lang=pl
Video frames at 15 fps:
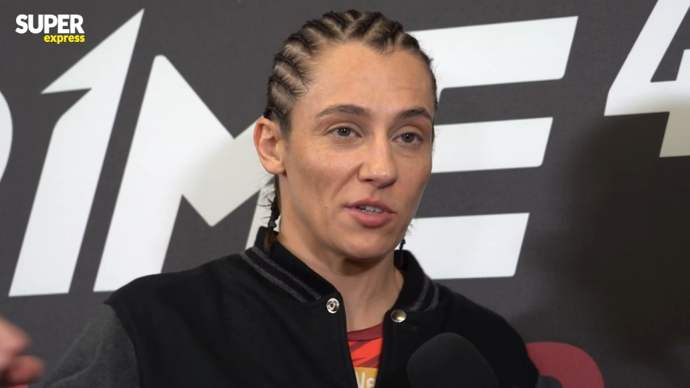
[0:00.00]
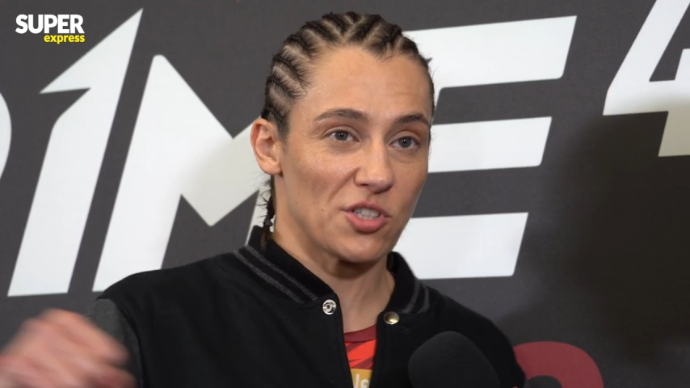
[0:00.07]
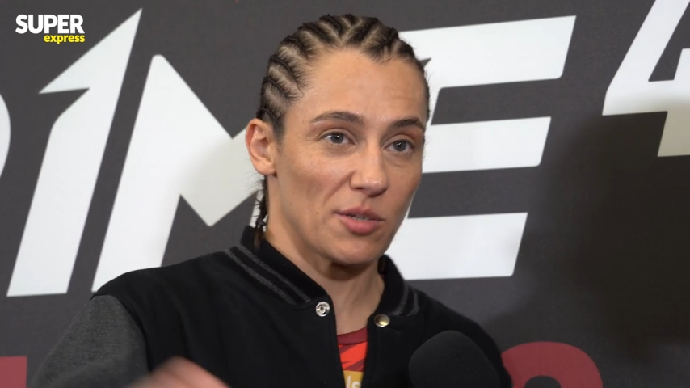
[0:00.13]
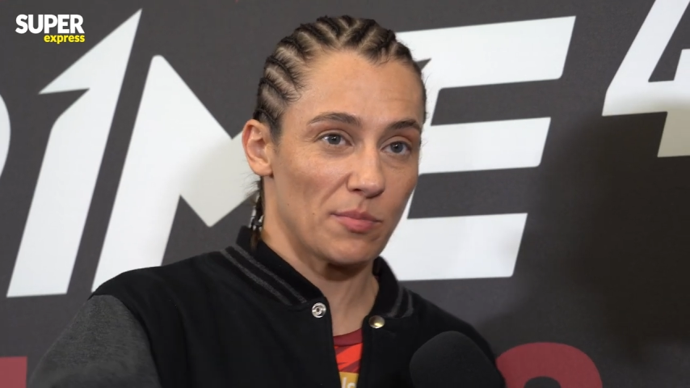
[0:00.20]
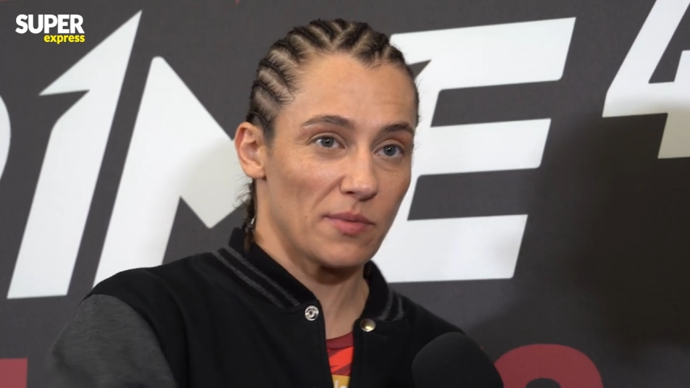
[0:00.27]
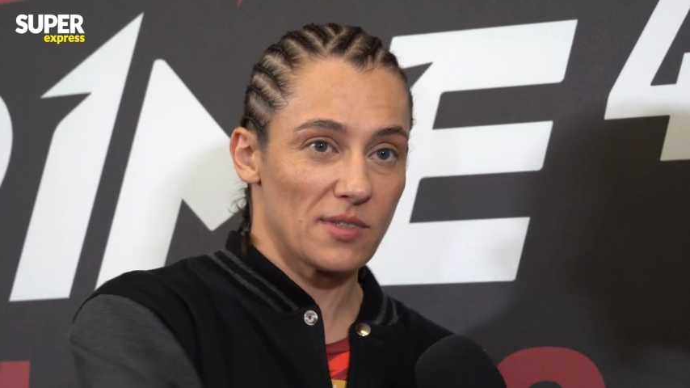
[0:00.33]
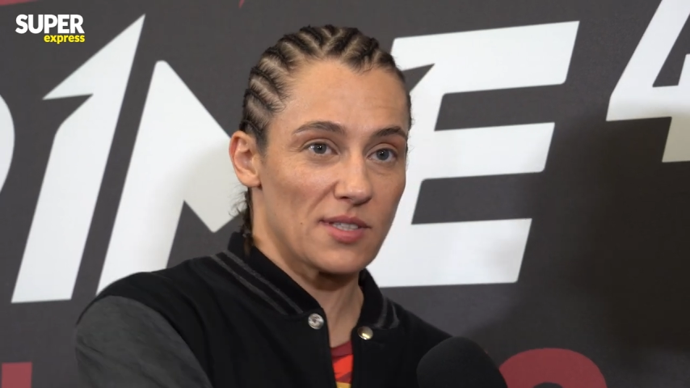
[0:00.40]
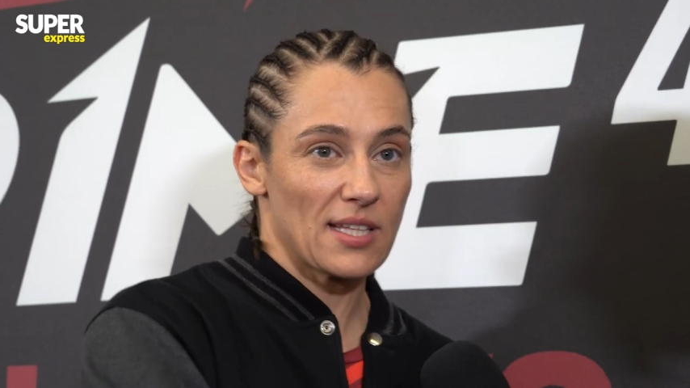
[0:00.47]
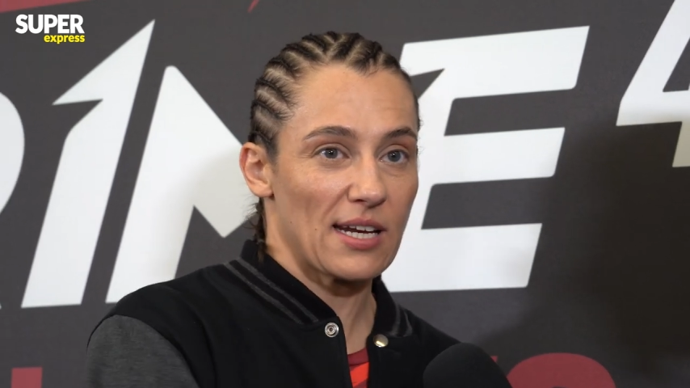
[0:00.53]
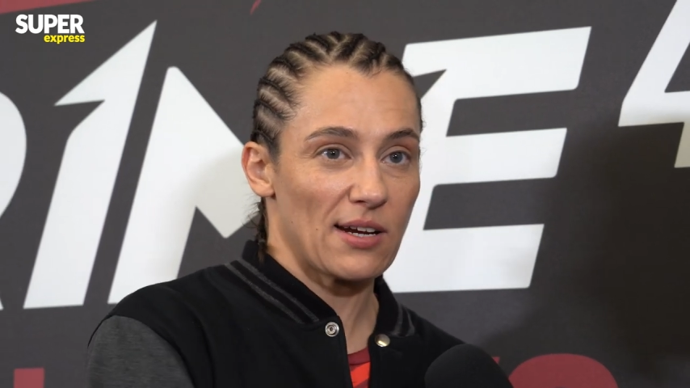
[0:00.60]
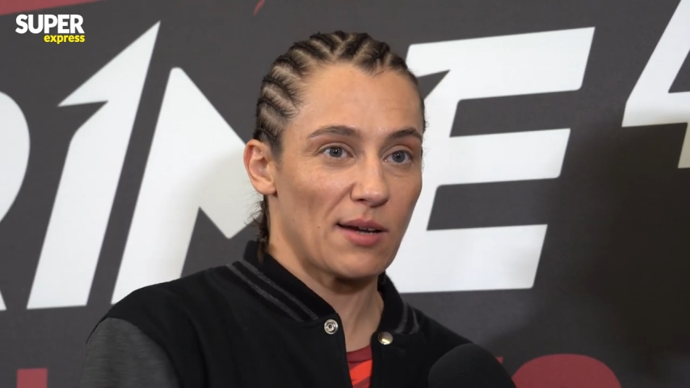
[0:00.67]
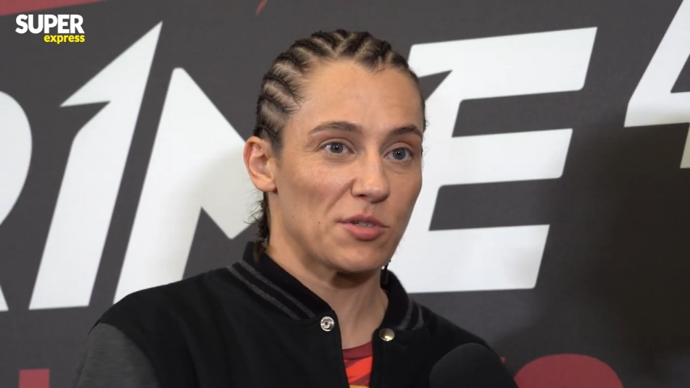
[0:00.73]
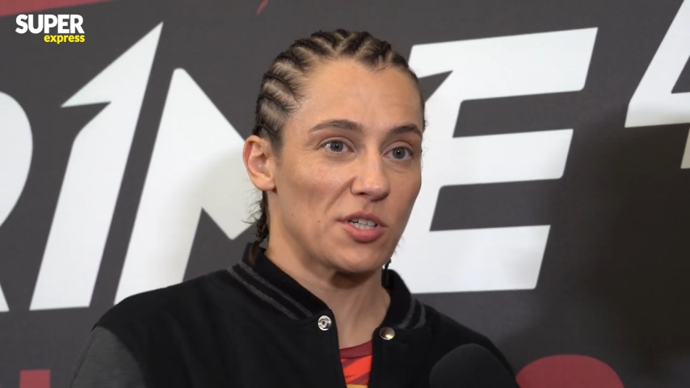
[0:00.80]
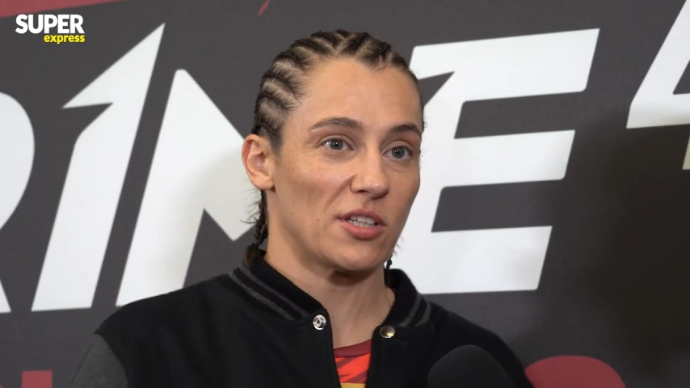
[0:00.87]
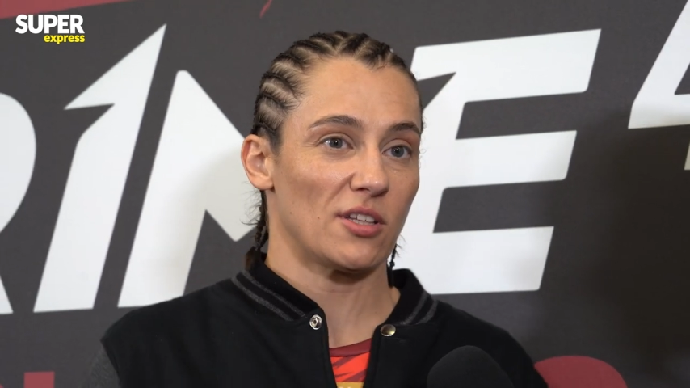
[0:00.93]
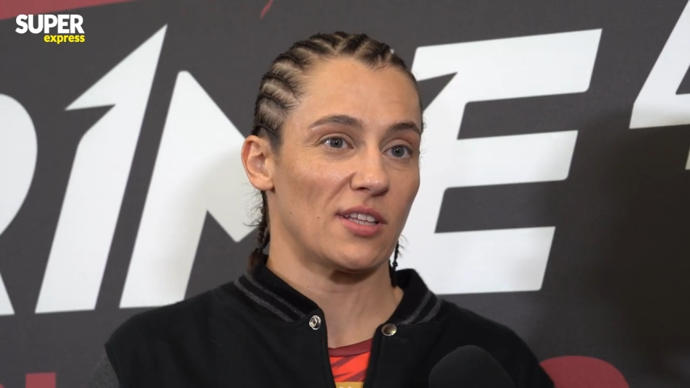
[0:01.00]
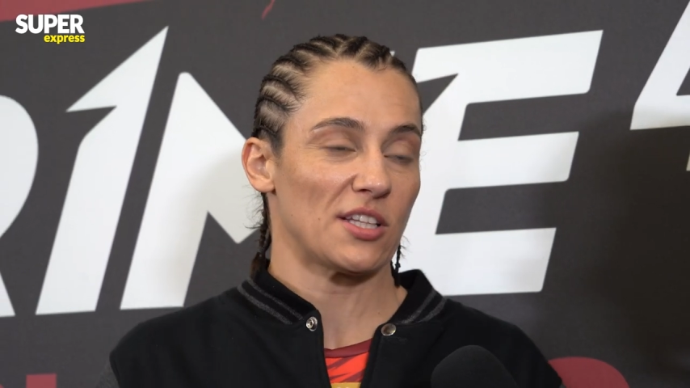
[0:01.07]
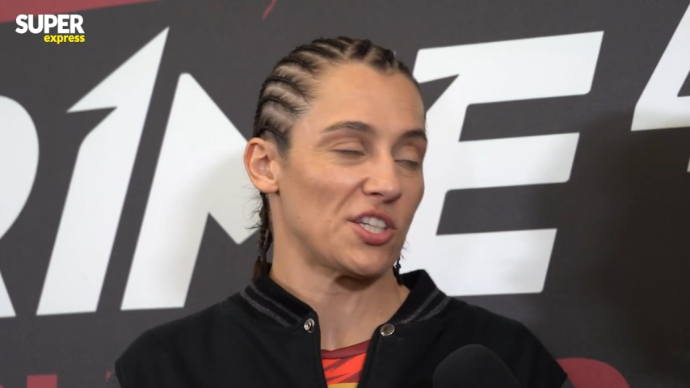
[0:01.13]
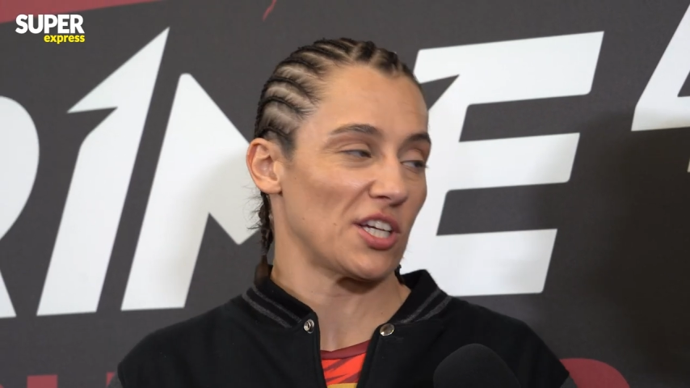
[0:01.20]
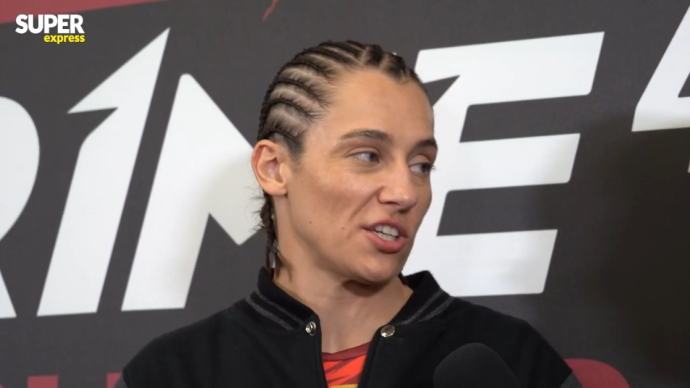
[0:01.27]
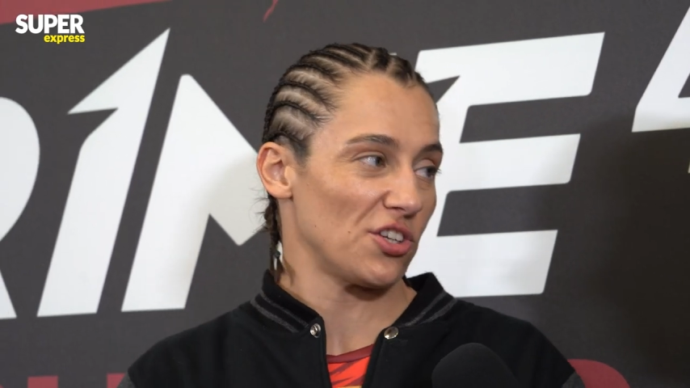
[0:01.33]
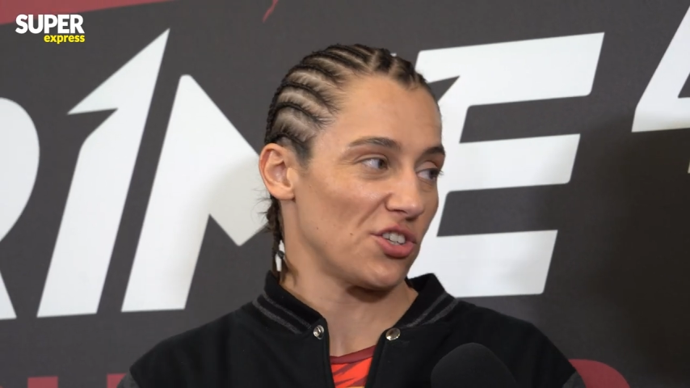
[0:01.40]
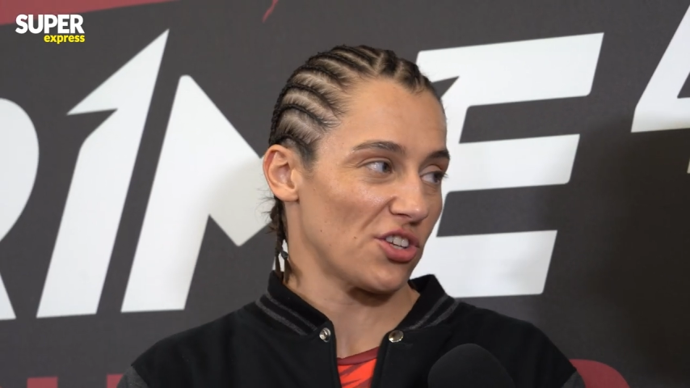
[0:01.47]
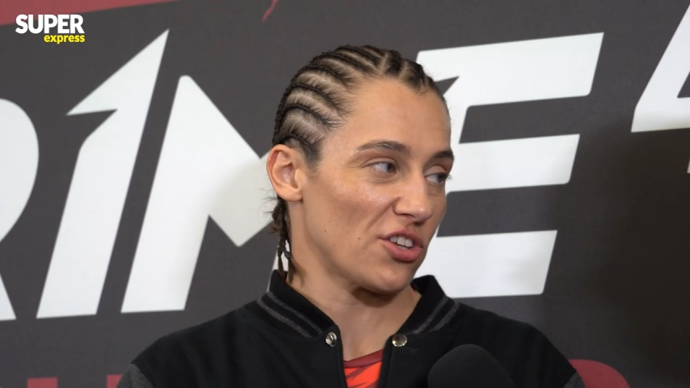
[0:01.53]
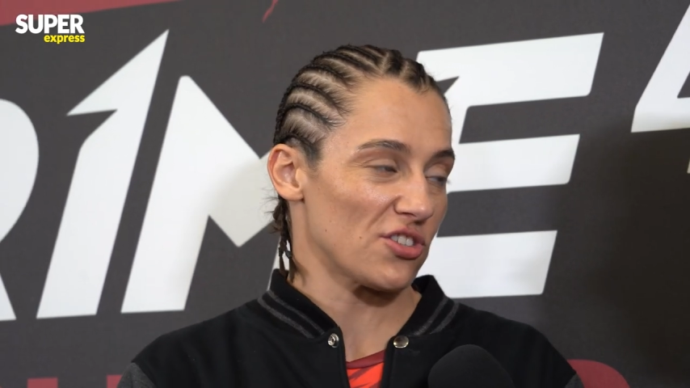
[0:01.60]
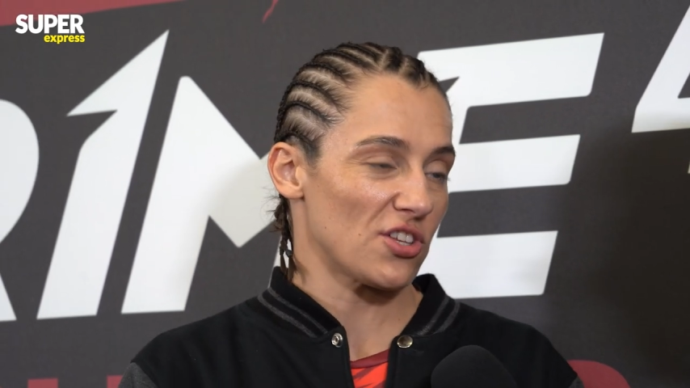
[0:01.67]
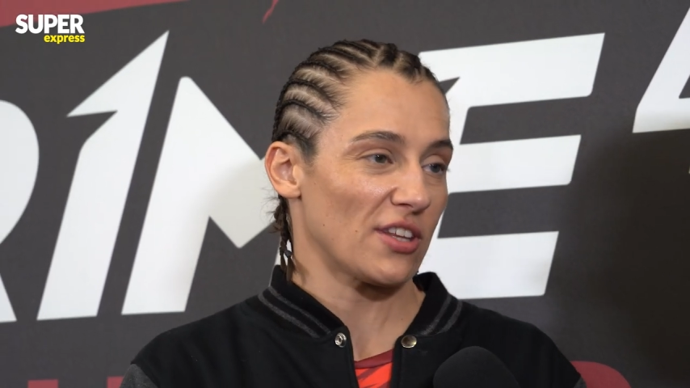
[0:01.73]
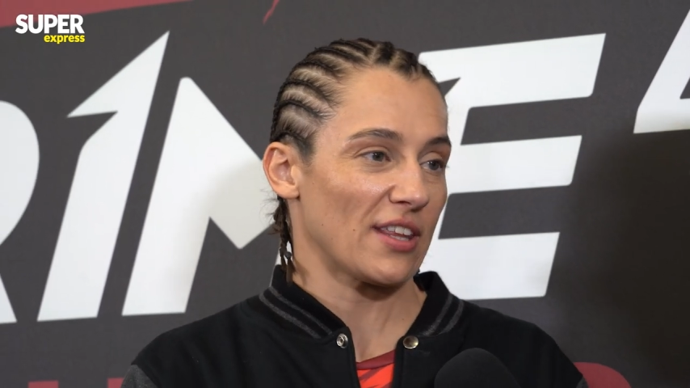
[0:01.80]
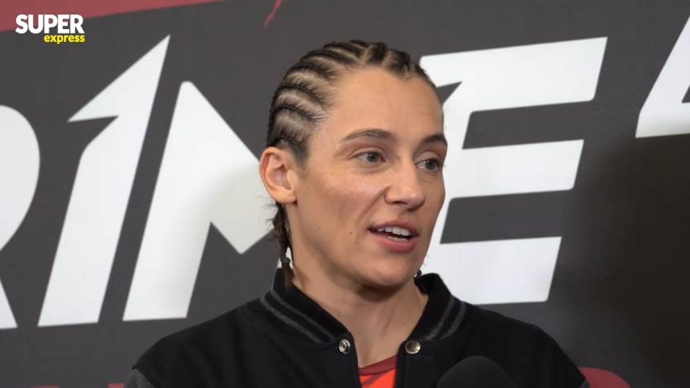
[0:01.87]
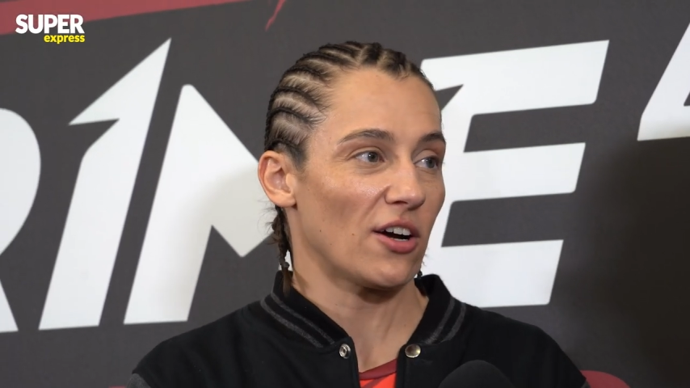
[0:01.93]
jeszcze starałam się dodać jakiś czas
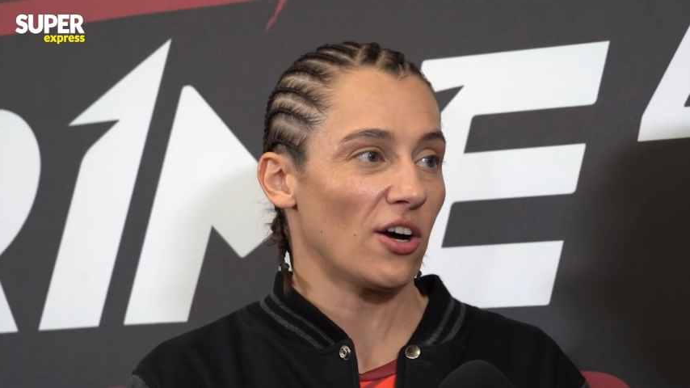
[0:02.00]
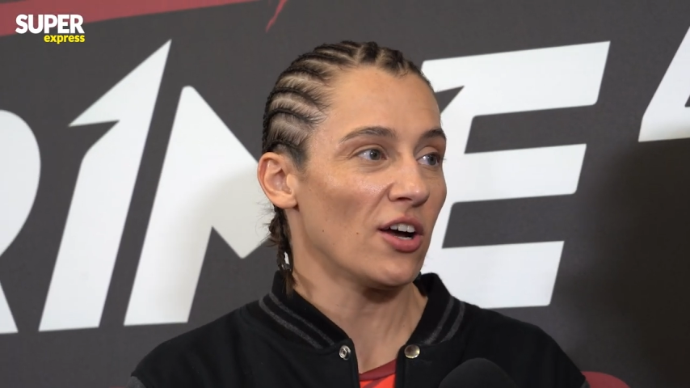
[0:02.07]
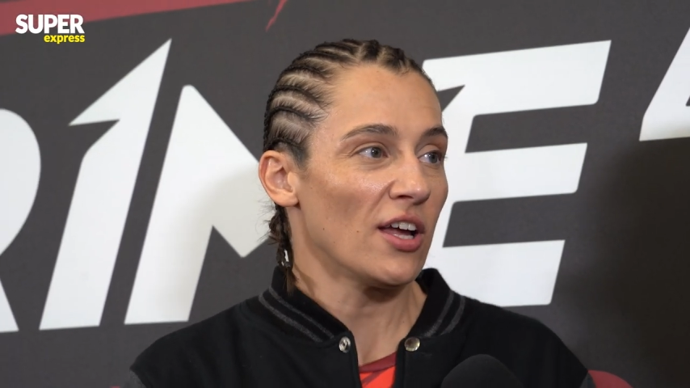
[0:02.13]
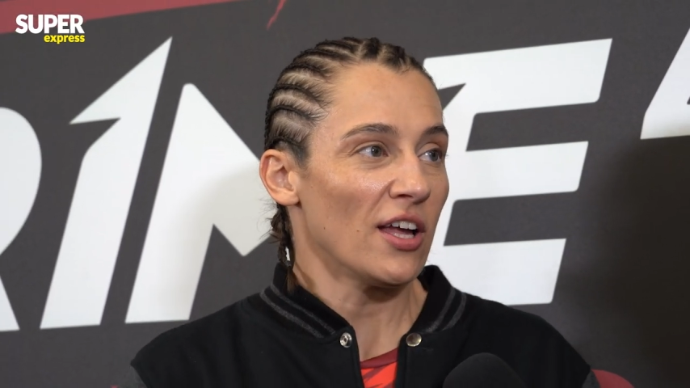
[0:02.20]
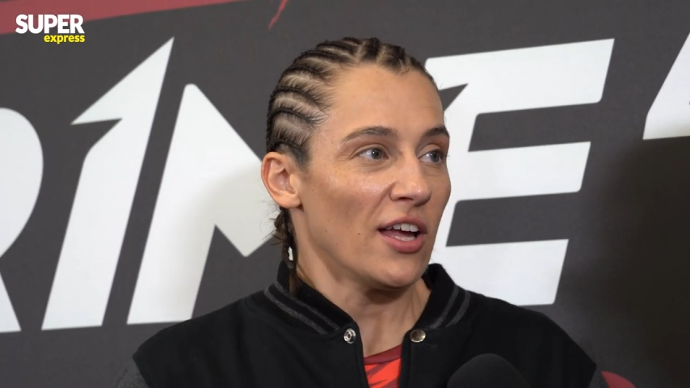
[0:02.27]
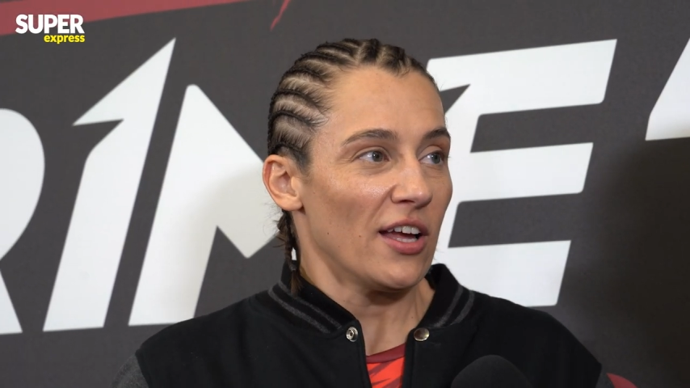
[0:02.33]
do tego.